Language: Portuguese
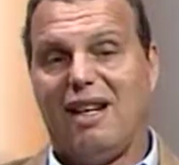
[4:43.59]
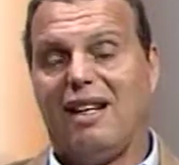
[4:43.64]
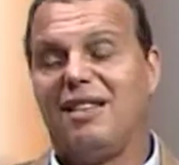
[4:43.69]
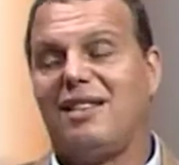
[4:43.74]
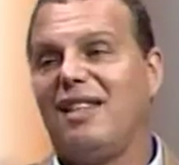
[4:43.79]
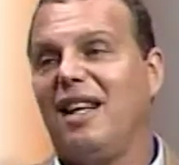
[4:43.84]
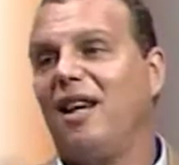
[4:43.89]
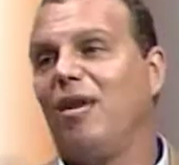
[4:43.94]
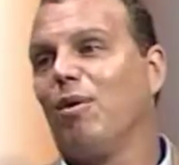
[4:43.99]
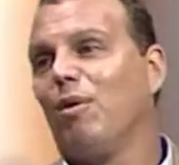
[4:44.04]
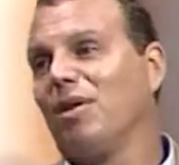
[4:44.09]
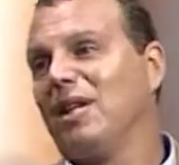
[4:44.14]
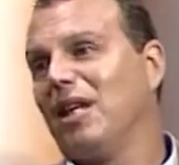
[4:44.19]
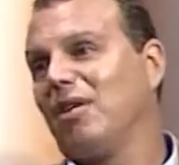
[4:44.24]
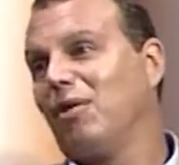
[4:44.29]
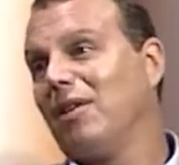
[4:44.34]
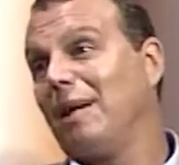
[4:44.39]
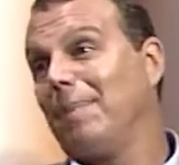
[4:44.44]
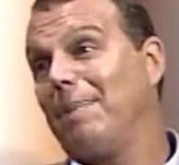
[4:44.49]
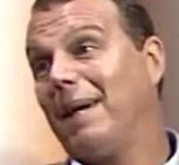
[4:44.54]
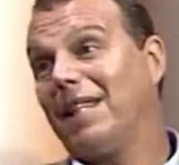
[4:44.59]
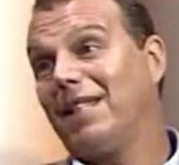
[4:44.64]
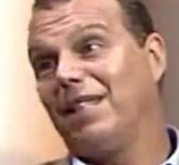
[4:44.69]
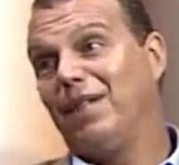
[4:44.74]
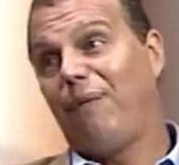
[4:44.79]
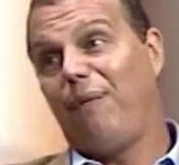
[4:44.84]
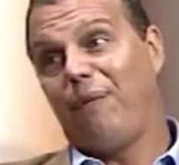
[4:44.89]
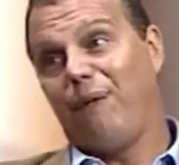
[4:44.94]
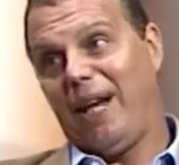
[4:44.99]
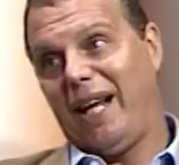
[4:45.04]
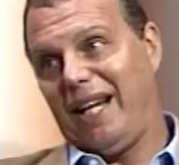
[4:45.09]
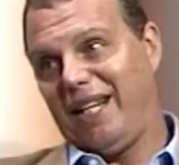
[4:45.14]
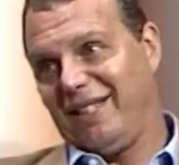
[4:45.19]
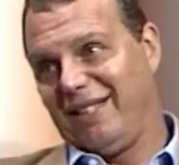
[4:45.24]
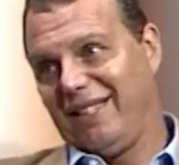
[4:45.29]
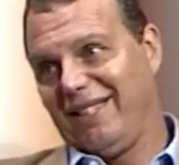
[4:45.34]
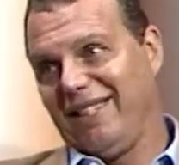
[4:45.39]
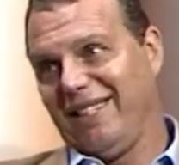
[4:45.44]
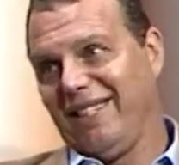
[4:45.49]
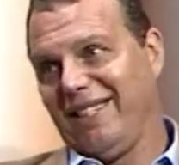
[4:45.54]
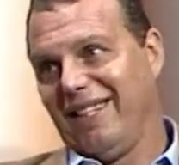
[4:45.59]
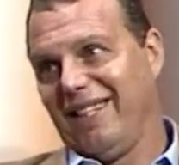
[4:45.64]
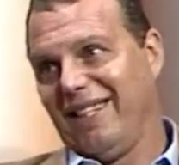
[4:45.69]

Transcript: sem contar toda a parte de frete.